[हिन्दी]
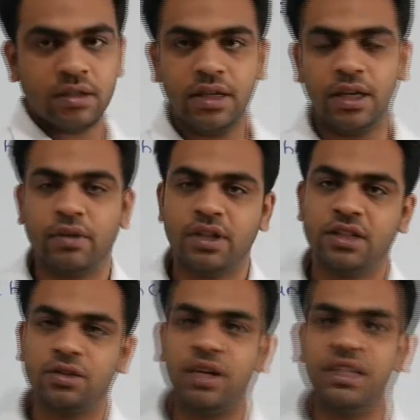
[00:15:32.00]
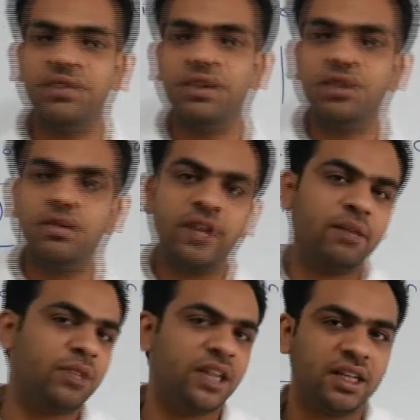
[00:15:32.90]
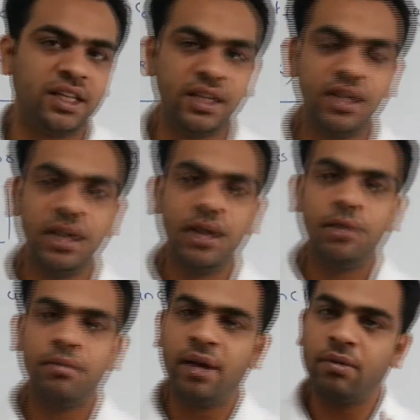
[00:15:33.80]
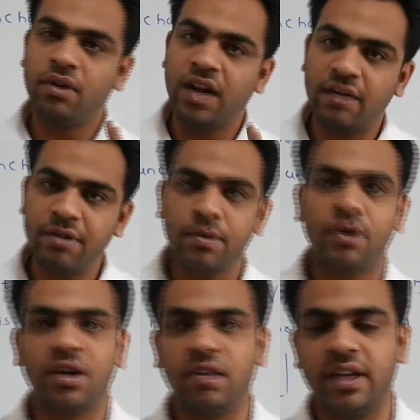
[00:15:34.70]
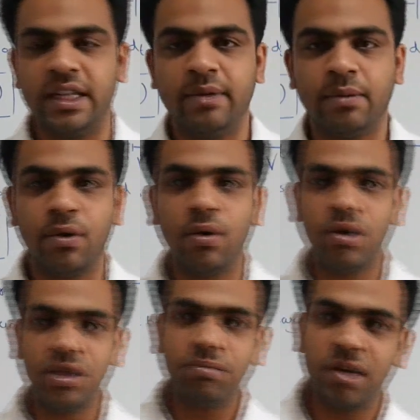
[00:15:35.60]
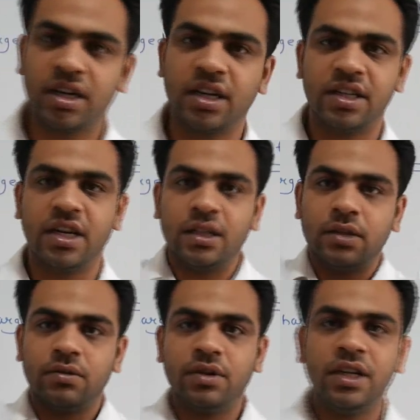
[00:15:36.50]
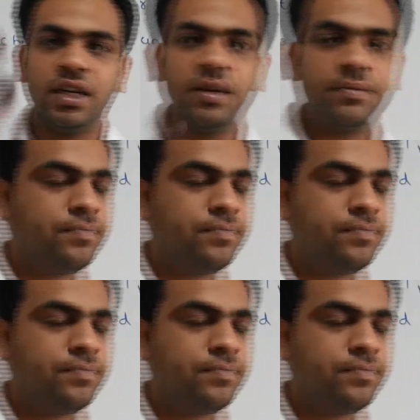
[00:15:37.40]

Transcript: इक्वेशंस तो एज ए फंक्शन ऑफ टाइम बता दी मैंने आपको ग्राफ भी प्लॉट करवा दी मैं आपको और सिंपल करके दिखाता हूँ ठीक है ना